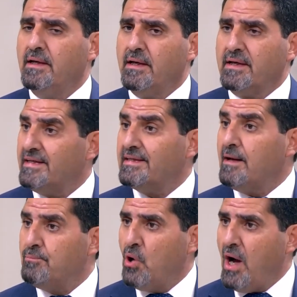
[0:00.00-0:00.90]
آه،
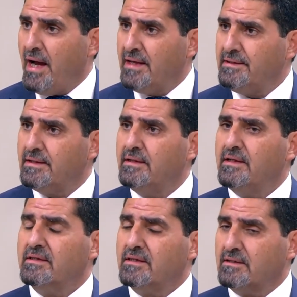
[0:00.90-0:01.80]
كتاب واحد
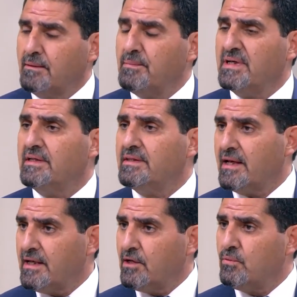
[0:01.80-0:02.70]
يتضمن
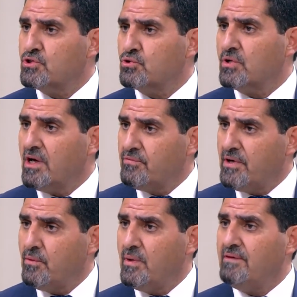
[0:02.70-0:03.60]
التاريخ
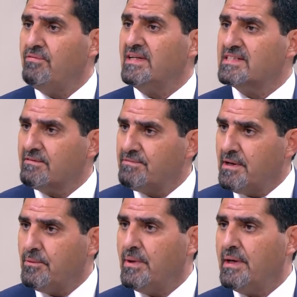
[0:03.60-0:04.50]
والجغرافيا
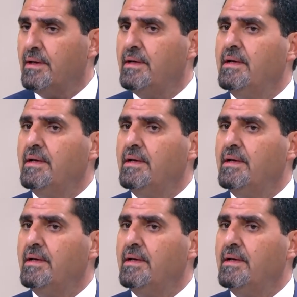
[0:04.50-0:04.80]
والفلسفة والتربية